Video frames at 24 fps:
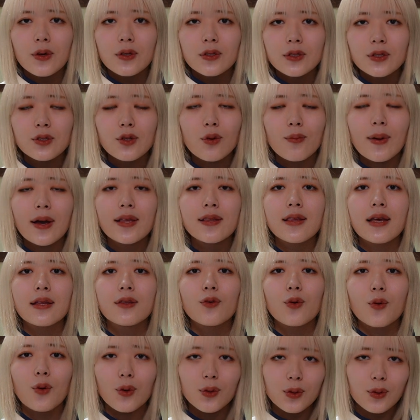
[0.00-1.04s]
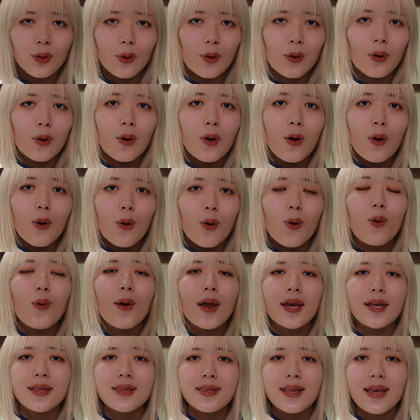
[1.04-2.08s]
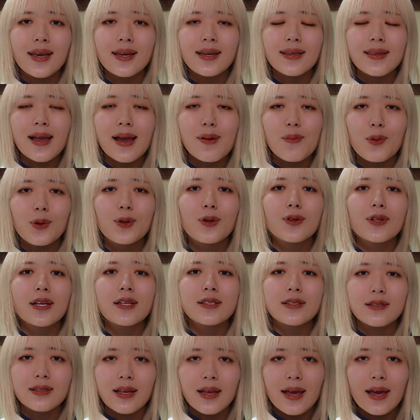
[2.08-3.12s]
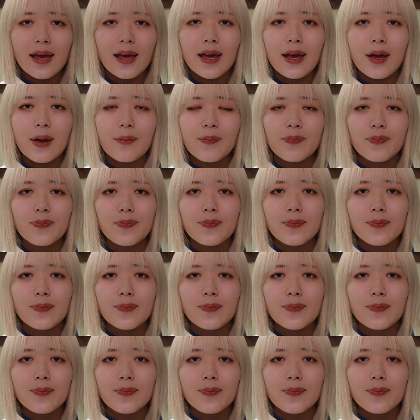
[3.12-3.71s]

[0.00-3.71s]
スノマンさんのことを応援していきたいものですね。